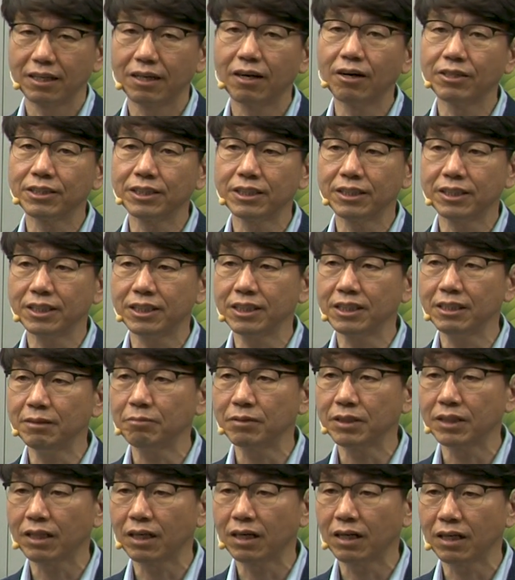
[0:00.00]

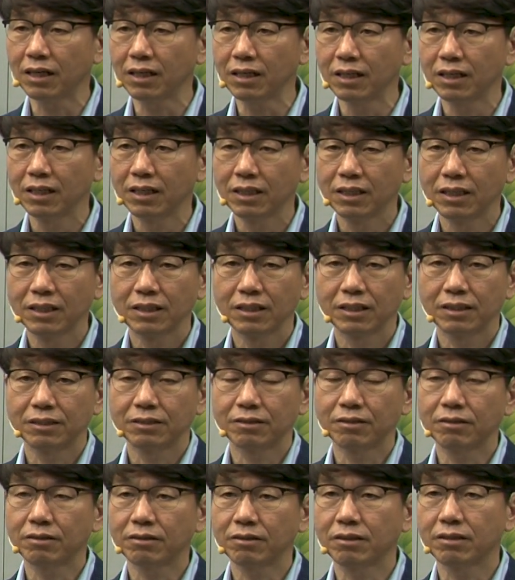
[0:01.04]
어질인입니다.
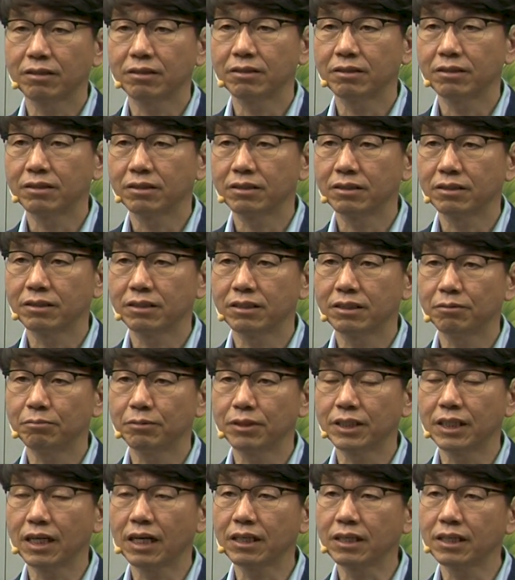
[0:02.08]
그래서
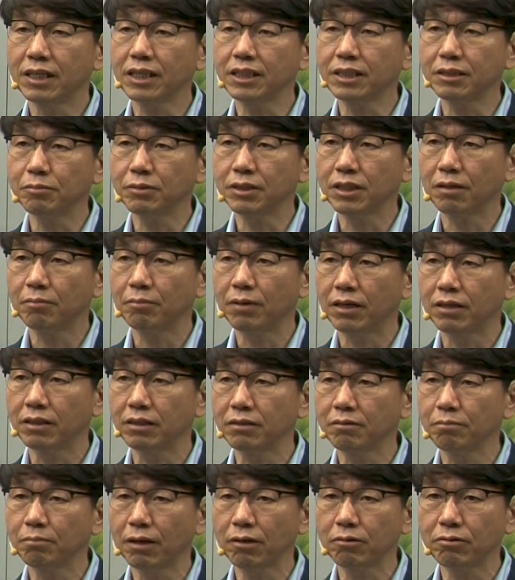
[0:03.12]
이미 이야기를
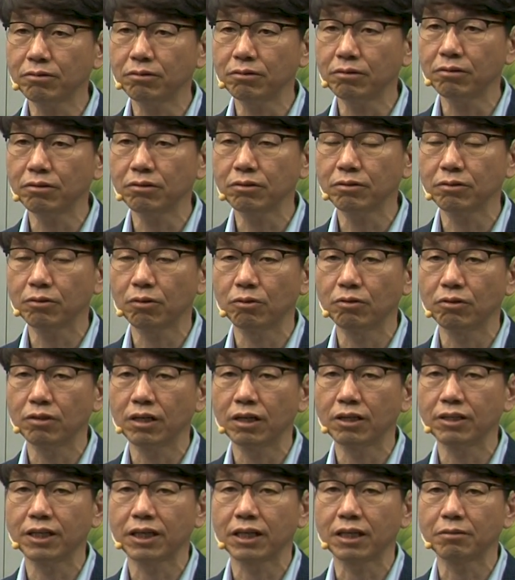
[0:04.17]
했습니다만은 바로 그걸
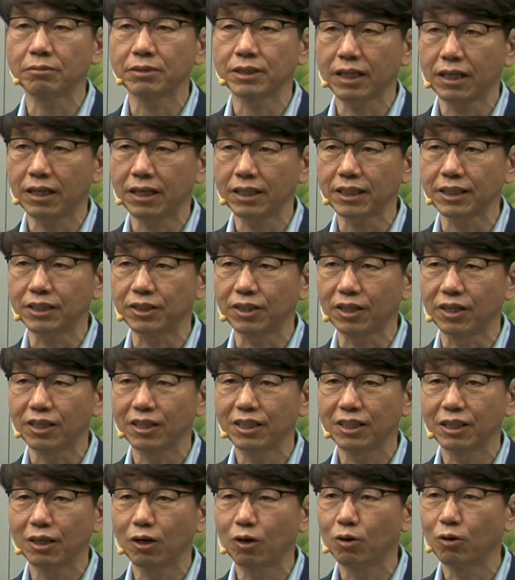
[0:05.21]
오늘날 이야기하면 사랑이죠.
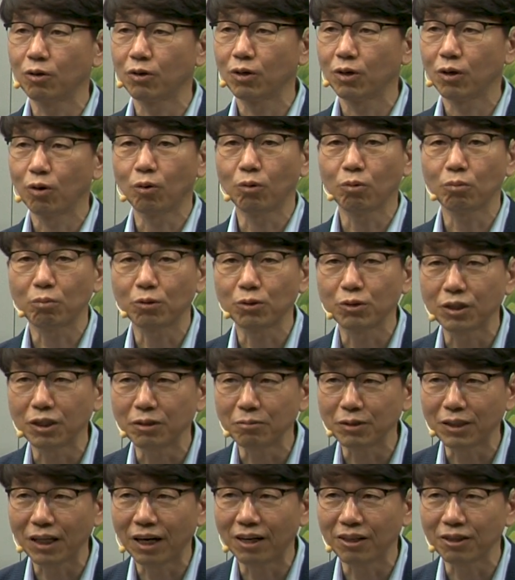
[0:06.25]
벌써
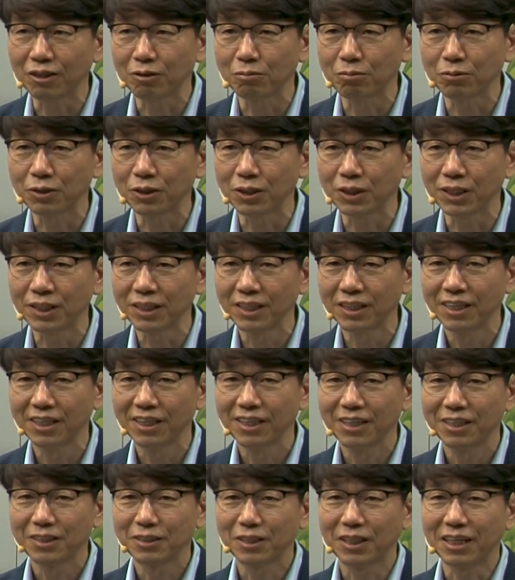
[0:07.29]
이미 다 여러분들
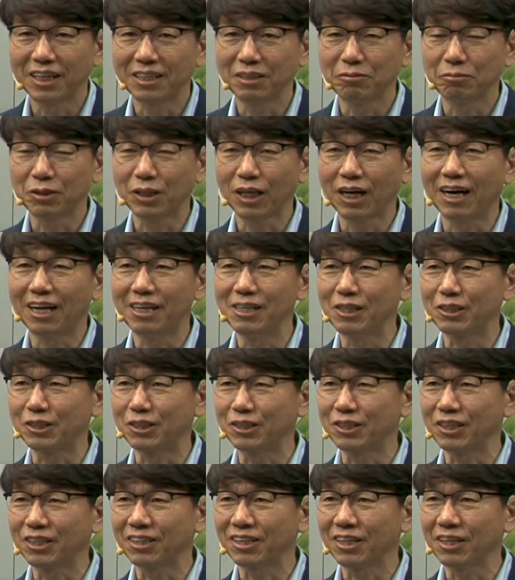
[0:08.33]
다 이미 다
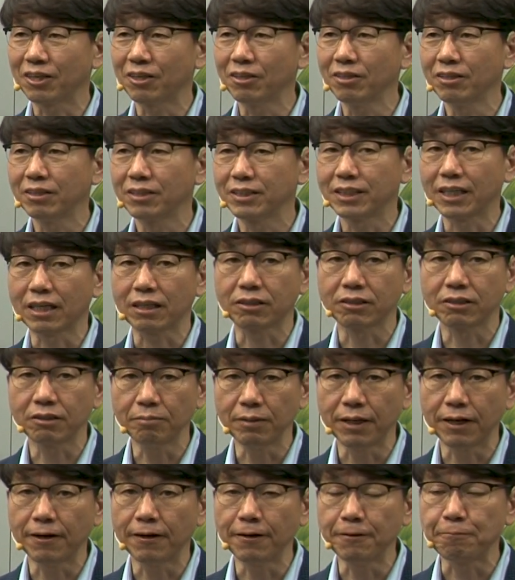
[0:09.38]
알려드렸네요. 자,
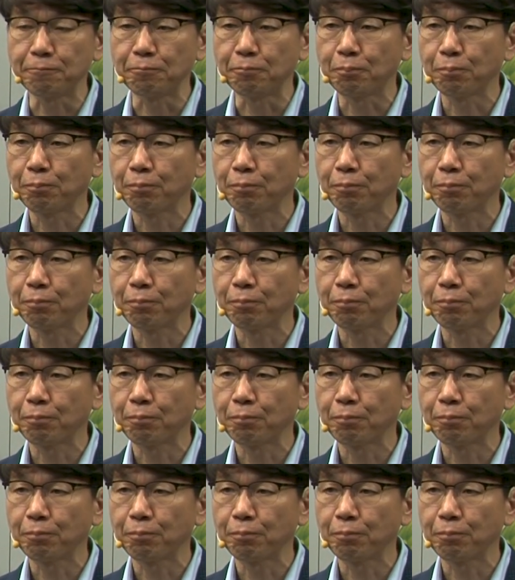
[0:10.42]
그러면